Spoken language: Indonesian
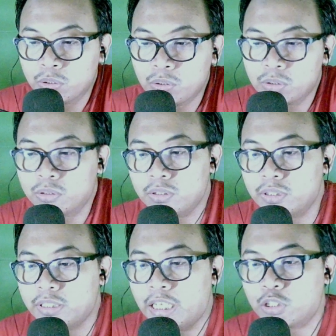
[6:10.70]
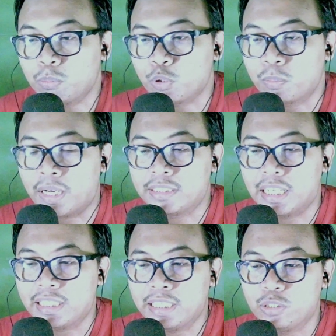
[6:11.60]
itu dia itu berubah
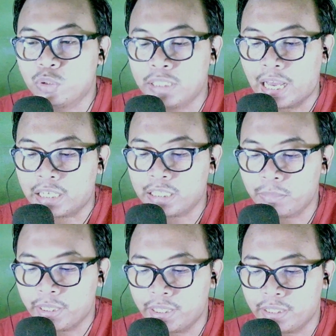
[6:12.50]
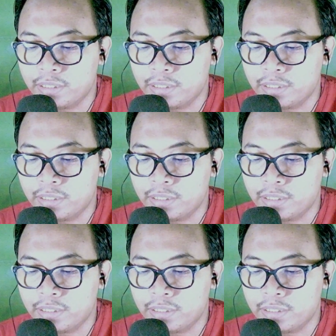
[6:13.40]
jadi dunia anime.